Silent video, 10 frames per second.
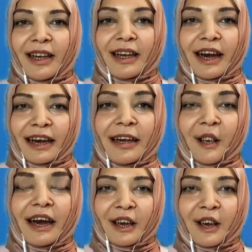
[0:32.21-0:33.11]

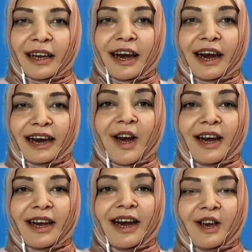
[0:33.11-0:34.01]
представляются уже не столь
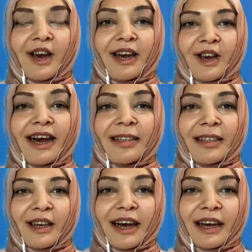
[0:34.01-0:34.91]
устрашающими,
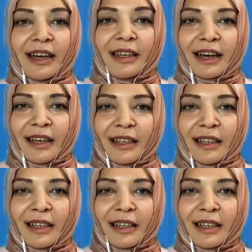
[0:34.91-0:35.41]
как ранее.